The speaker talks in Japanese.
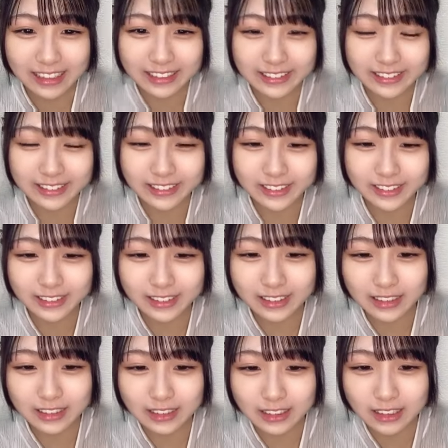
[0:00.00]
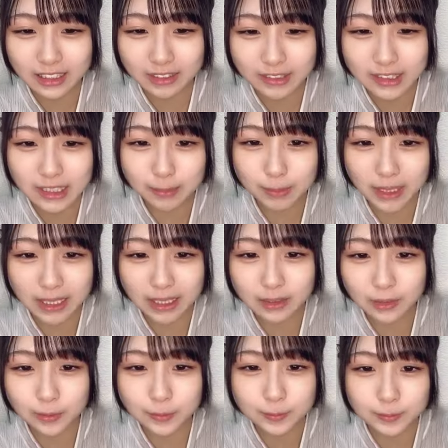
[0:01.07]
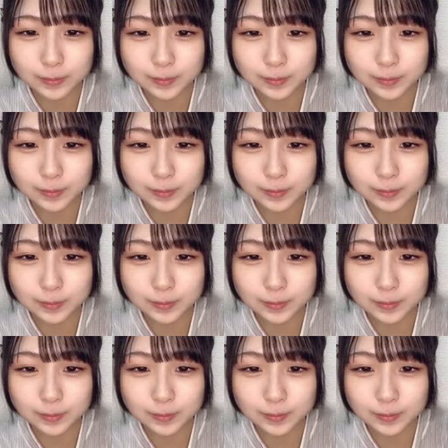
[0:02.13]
野球かわいスタンプありがとう